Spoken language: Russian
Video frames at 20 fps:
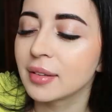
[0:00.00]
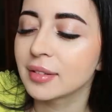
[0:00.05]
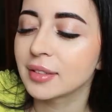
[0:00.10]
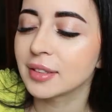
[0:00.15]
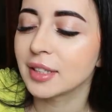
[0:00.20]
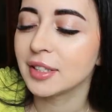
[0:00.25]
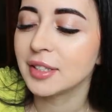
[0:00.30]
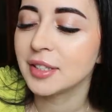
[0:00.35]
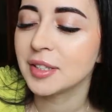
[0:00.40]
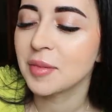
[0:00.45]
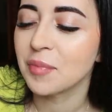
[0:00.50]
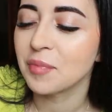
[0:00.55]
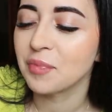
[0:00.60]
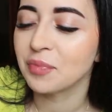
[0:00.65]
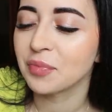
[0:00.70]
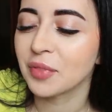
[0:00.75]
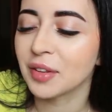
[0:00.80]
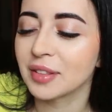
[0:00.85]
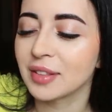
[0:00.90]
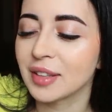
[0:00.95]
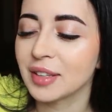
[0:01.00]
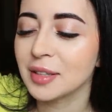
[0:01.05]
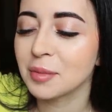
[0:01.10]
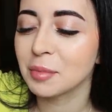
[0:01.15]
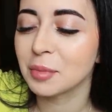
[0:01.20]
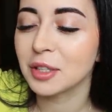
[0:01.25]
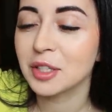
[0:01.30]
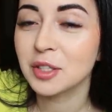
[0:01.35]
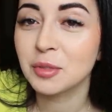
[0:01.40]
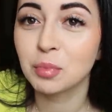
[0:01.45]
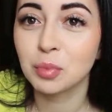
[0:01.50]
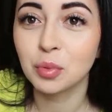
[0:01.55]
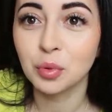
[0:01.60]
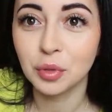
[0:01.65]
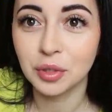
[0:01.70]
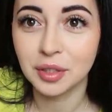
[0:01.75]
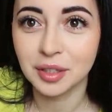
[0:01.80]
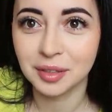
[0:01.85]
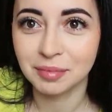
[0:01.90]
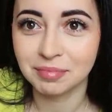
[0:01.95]
знаете, антенна была с
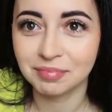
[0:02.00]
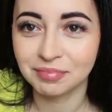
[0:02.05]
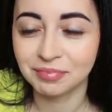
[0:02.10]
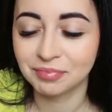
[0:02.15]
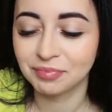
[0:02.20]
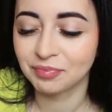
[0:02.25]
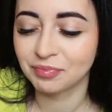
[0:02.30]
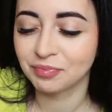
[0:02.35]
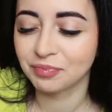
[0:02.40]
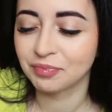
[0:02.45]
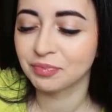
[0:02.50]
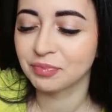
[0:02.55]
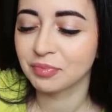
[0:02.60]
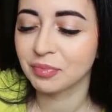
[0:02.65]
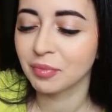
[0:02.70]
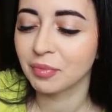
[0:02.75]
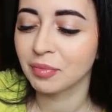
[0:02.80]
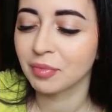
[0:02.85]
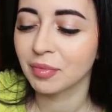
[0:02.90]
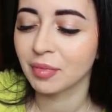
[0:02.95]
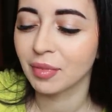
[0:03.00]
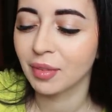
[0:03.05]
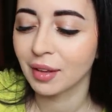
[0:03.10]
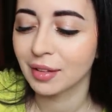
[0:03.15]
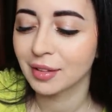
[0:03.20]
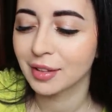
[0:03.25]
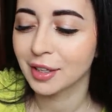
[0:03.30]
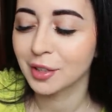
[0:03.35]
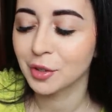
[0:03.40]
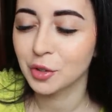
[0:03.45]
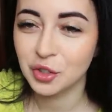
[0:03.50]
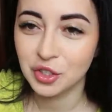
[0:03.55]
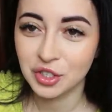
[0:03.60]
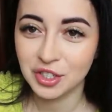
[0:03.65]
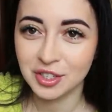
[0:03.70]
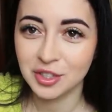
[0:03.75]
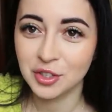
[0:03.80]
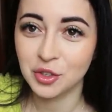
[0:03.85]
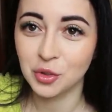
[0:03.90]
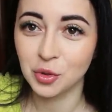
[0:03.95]
пультом. Ты, короче,
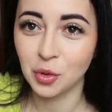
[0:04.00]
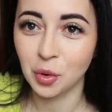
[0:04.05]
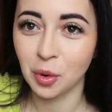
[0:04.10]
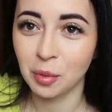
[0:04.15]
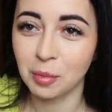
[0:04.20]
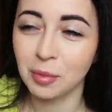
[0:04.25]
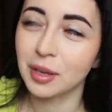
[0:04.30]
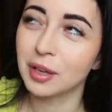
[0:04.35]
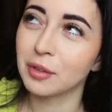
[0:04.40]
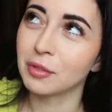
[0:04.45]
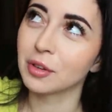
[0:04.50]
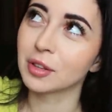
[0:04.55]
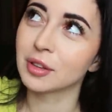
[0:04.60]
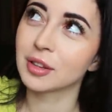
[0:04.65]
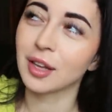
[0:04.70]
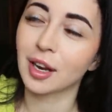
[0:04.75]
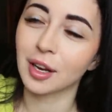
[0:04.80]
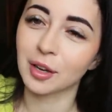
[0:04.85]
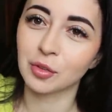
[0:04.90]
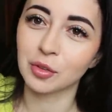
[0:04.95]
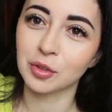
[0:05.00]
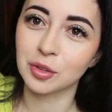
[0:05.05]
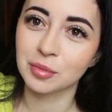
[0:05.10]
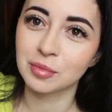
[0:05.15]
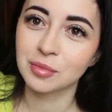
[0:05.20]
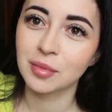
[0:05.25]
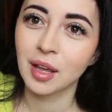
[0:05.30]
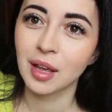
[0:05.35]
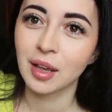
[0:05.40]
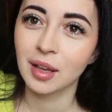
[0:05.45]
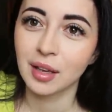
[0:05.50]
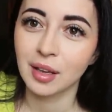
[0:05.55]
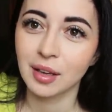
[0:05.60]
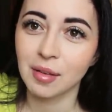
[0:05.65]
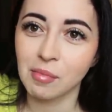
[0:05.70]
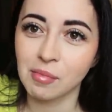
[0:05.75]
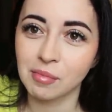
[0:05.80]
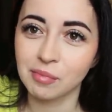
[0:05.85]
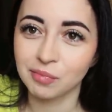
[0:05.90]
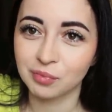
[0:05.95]
сидишь дома и вот так вот
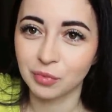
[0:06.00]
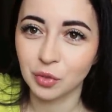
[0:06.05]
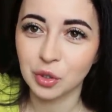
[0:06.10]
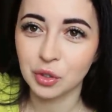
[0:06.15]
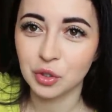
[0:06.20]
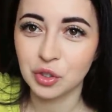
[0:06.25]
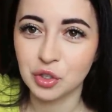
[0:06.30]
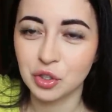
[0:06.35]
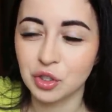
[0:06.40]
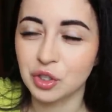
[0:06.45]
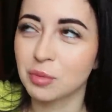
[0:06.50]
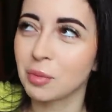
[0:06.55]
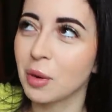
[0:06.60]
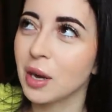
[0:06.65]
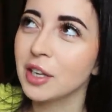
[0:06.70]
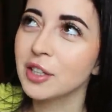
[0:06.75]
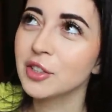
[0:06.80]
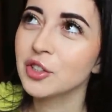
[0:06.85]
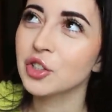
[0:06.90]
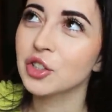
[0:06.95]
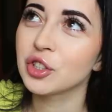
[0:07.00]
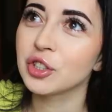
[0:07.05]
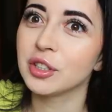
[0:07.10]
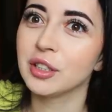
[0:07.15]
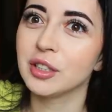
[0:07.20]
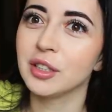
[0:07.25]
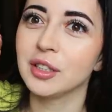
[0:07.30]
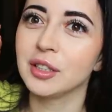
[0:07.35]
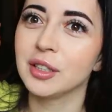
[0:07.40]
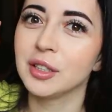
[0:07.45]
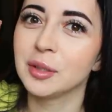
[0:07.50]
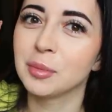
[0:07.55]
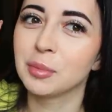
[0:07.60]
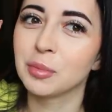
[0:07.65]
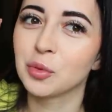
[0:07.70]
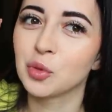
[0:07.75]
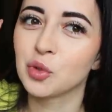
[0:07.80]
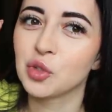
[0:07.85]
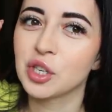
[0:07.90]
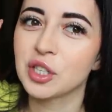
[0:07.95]
ну, короче, нажимаешь, и
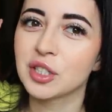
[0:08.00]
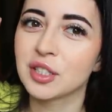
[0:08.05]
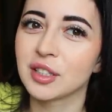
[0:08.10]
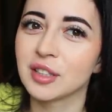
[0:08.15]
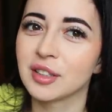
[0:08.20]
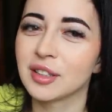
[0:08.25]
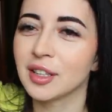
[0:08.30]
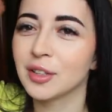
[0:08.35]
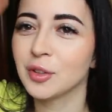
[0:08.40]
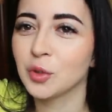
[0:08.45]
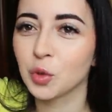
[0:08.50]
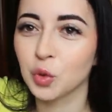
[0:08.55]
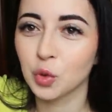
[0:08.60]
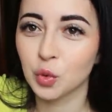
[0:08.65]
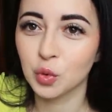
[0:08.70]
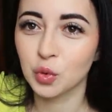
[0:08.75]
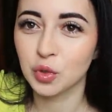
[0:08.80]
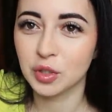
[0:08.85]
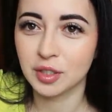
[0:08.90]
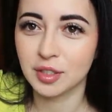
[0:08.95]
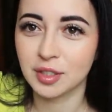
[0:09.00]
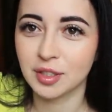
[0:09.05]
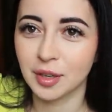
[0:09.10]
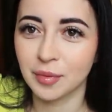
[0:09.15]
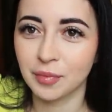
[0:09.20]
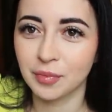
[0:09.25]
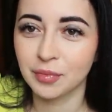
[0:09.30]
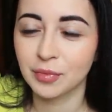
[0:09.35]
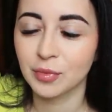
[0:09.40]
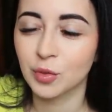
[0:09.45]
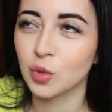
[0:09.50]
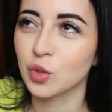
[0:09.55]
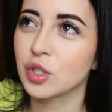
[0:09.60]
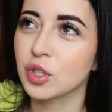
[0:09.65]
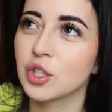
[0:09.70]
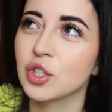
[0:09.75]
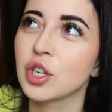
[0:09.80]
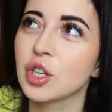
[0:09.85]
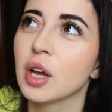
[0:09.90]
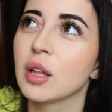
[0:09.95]
получается антенна крутится. То есть
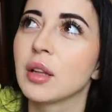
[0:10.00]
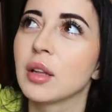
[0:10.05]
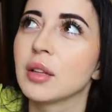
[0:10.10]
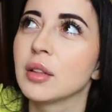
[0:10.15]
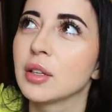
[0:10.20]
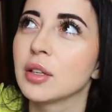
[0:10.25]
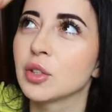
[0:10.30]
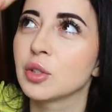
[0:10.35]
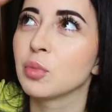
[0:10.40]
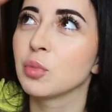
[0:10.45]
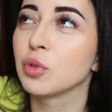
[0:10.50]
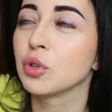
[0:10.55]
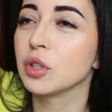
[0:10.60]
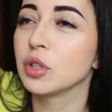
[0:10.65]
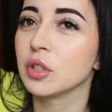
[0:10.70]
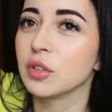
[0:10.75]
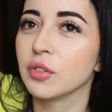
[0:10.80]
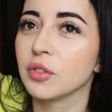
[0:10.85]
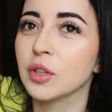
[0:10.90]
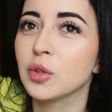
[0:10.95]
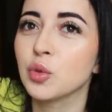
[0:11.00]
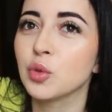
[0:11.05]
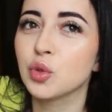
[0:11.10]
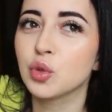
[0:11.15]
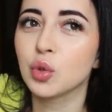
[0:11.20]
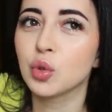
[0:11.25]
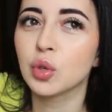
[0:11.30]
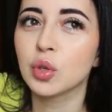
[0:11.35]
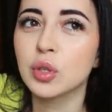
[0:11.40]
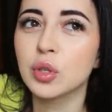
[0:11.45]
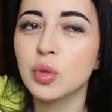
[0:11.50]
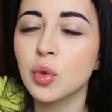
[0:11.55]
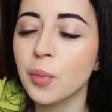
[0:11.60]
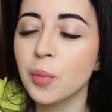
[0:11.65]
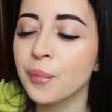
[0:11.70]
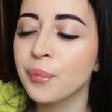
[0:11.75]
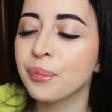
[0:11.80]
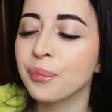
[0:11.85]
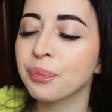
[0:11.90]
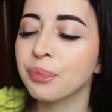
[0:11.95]
сначала она смотрит в эту
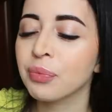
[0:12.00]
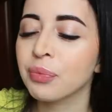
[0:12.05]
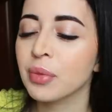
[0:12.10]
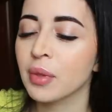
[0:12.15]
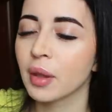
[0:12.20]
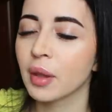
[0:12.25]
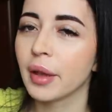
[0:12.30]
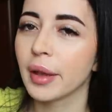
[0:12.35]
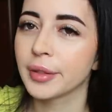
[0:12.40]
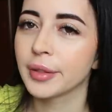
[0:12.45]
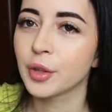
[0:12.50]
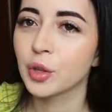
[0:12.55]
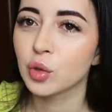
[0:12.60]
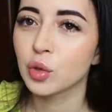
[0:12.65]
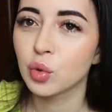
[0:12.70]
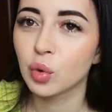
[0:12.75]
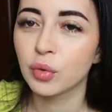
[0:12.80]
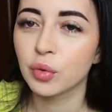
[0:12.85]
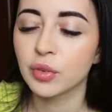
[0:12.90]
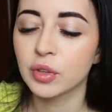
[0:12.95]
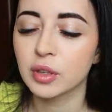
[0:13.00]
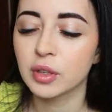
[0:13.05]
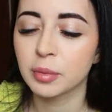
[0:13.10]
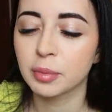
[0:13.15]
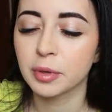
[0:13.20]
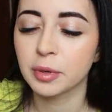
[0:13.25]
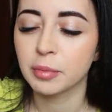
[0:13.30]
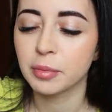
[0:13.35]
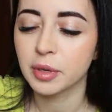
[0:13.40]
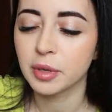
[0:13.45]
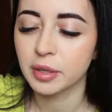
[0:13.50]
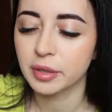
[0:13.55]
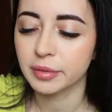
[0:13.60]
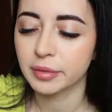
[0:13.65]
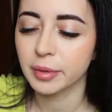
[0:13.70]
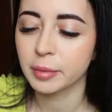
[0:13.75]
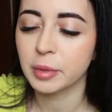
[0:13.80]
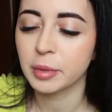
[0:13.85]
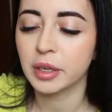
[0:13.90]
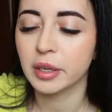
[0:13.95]
сторону, и она ловит, например,
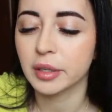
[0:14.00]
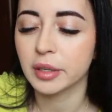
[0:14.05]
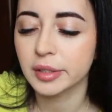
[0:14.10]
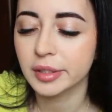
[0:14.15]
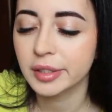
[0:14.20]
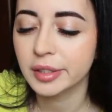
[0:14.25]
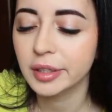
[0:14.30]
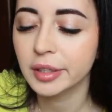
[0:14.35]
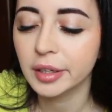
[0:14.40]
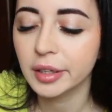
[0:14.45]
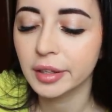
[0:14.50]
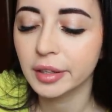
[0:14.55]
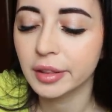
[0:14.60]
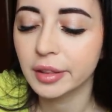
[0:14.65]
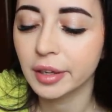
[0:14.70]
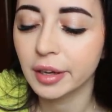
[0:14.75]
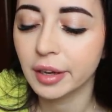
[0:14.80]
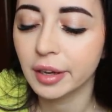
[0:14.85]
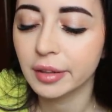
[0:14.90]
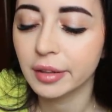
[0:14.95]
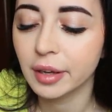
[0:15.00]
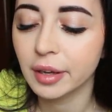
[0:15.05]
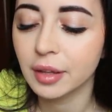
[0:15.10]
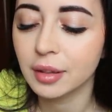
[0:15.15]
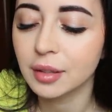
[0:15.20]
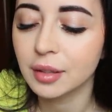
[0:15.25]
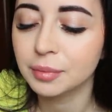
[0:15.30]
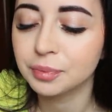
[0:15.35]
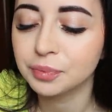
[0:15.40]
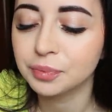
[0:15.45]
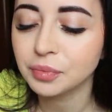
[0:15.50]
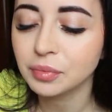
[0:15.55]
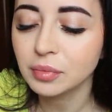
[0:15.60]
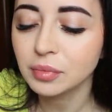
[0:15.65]
американские какие-то каналы,